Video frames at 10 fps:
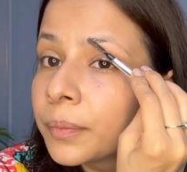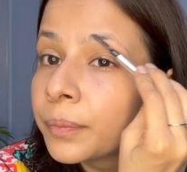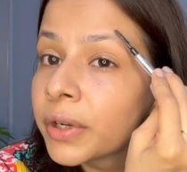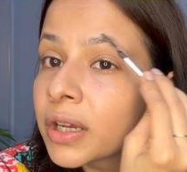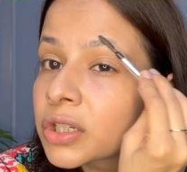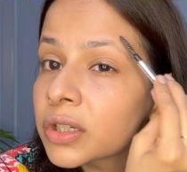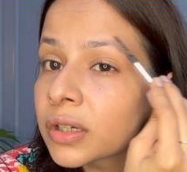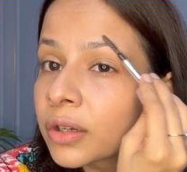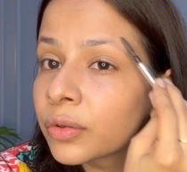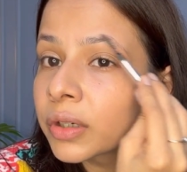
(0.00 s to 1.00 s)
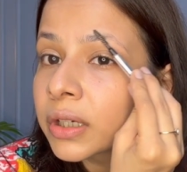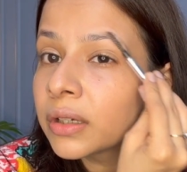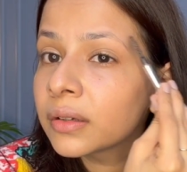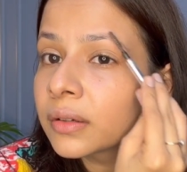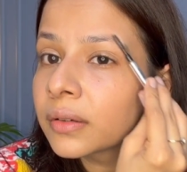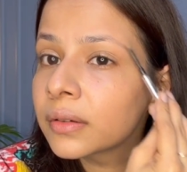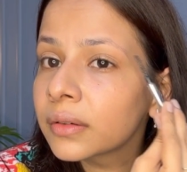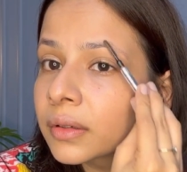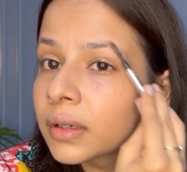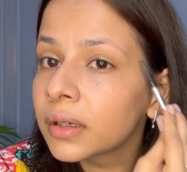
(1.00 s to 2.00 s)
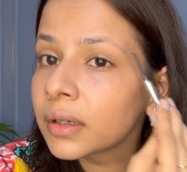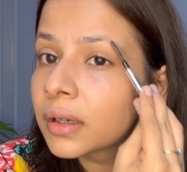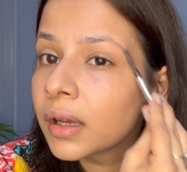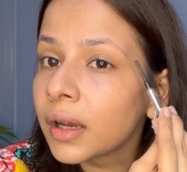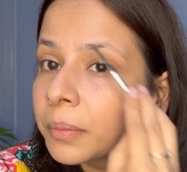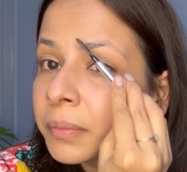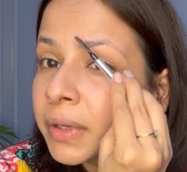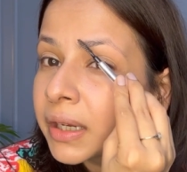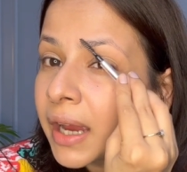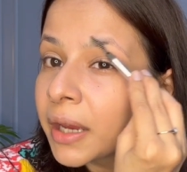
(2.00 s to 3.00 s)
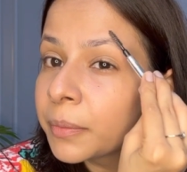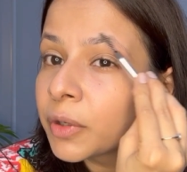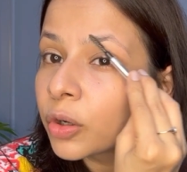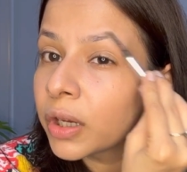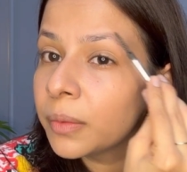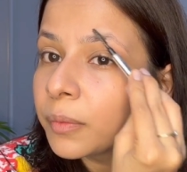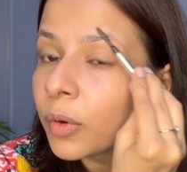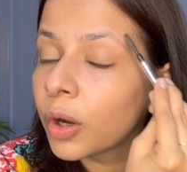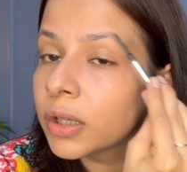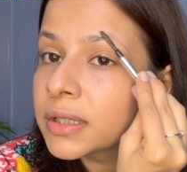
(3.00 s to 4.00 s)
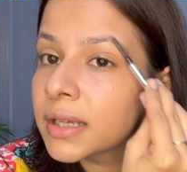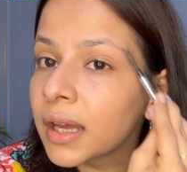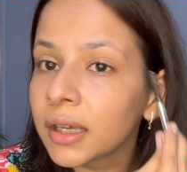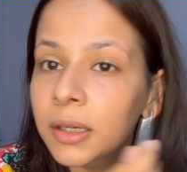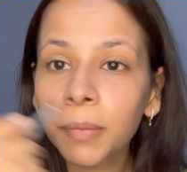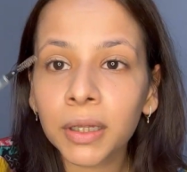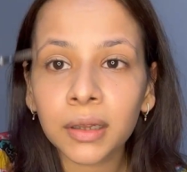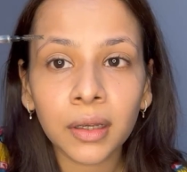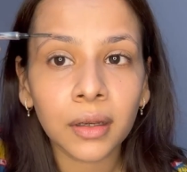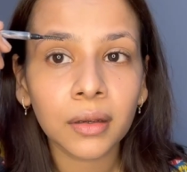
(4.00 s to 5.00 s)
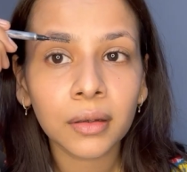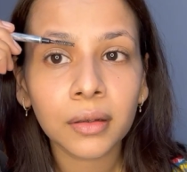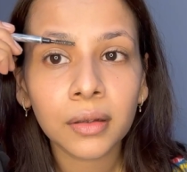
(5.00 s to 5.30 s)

ब्रश करूंगी मेरे आईब्रो यार बहुत ज़्यादा ही पतले हैं